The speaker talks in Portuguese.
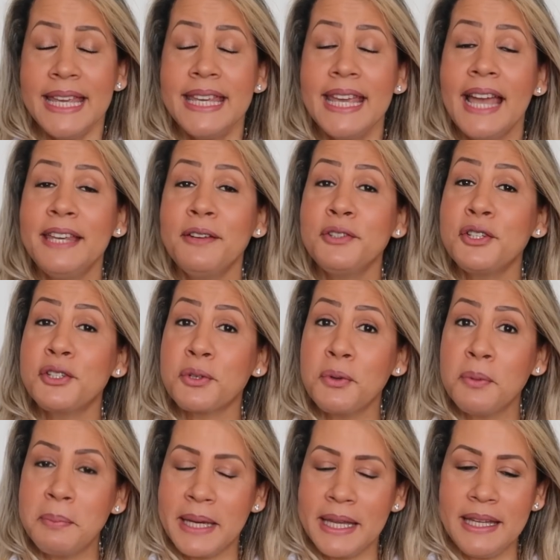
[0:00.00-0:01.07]
E aí eu
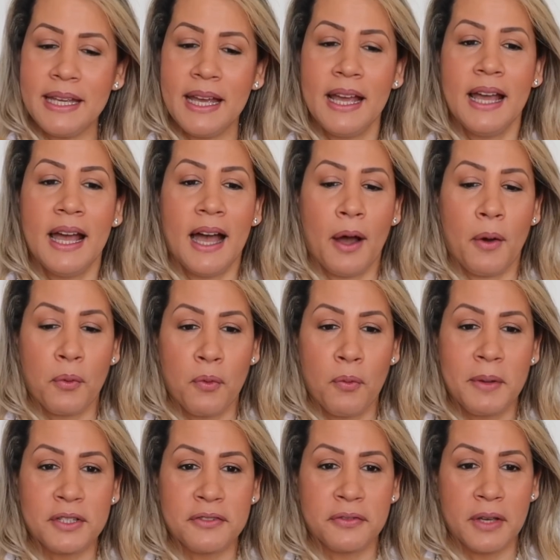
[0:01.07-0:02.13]
descobri
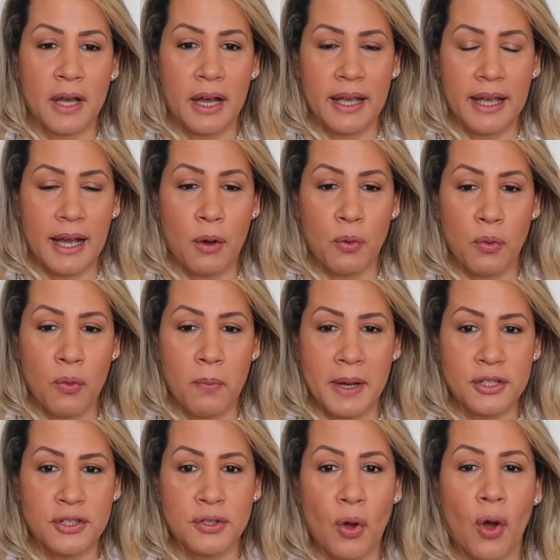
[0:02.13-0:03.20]
algumas, eh,
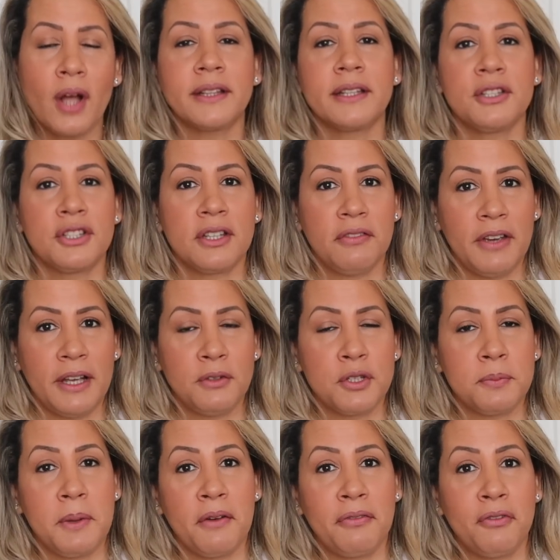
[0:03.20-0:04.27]
algumas notas que vêm
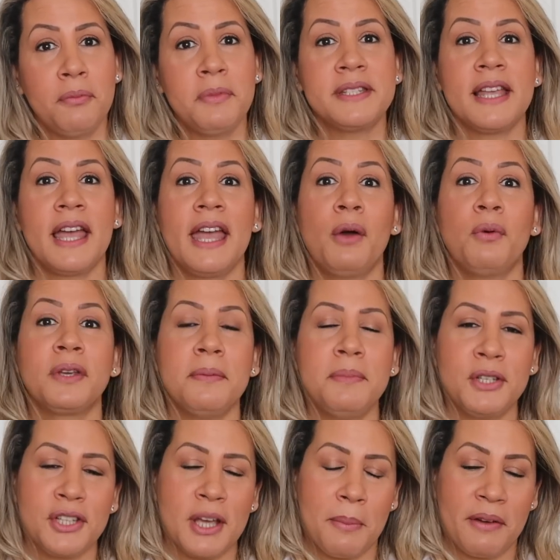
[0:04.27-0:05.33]
nos perfumes, é, é o que
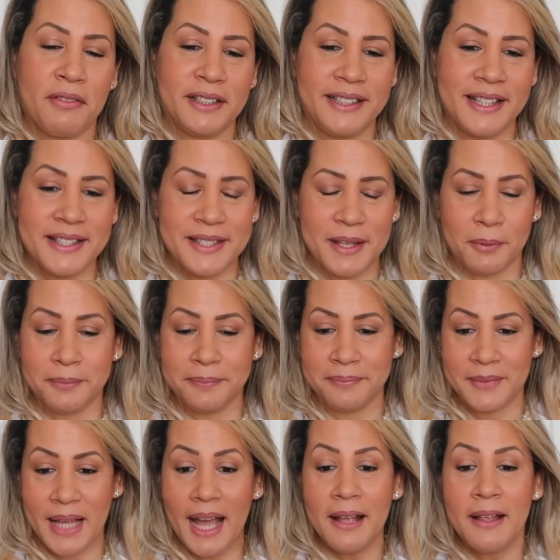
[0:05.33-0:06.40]
me chamava atenção,
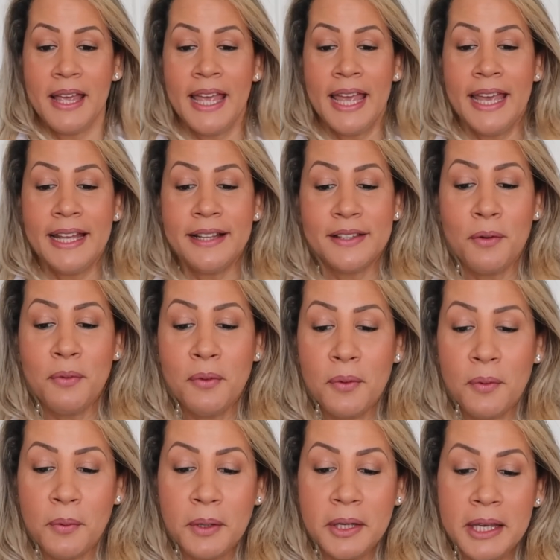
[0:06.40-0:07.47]
tá? Então,
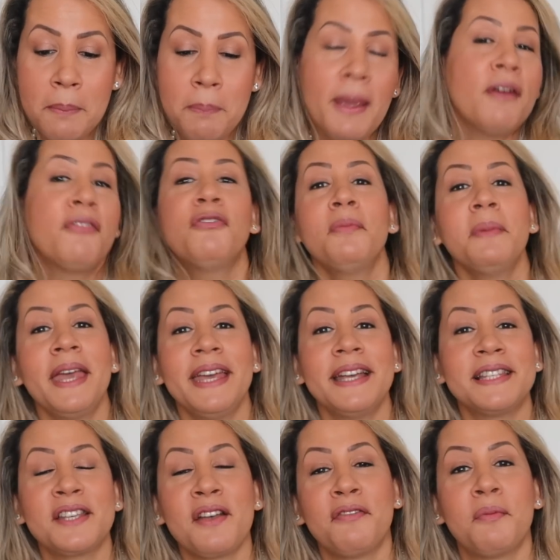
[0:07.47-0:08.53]
que perfume é
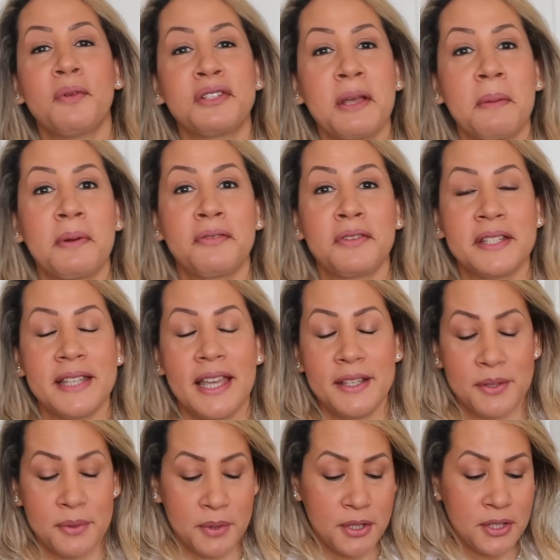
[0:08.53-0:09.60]
esse que eu vou mostrar para
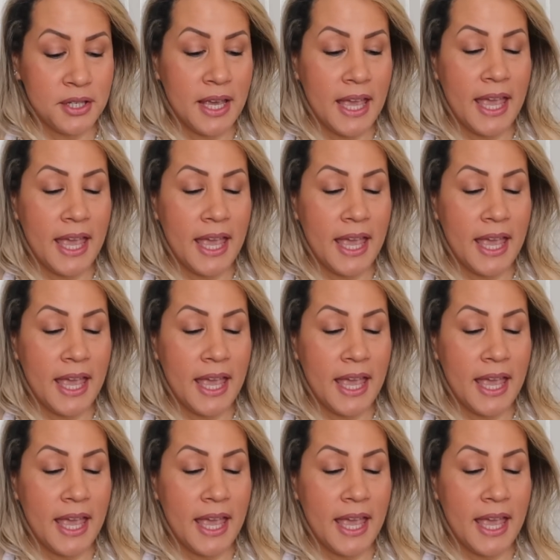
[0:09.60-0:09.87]
vocês hoje?